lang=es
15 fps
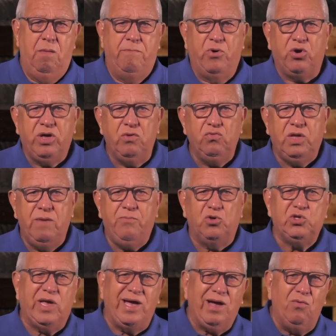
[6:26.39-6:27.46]
¿Por qué un
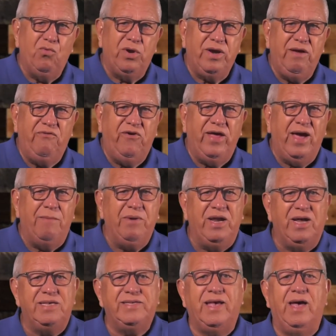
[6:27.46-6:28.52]
tipo saca un rifle,
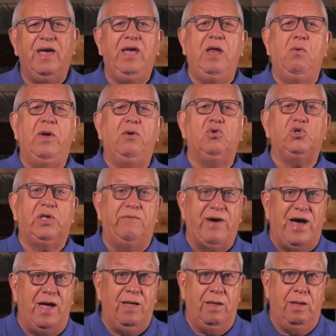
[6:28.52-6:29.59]
amenaza y luego se
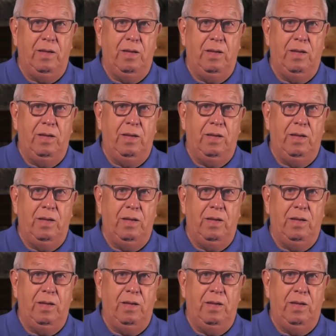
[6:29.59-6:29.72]
va,